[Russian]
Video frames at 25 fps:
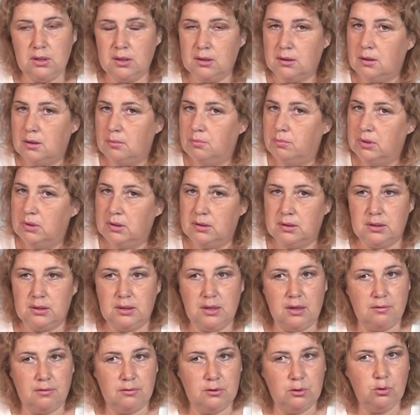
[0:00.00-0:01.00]
Это было
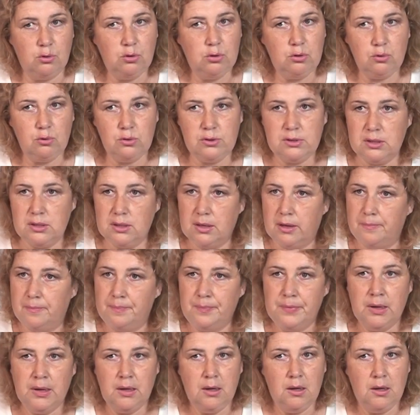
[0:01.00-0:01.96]
давно, друзья. Друзья.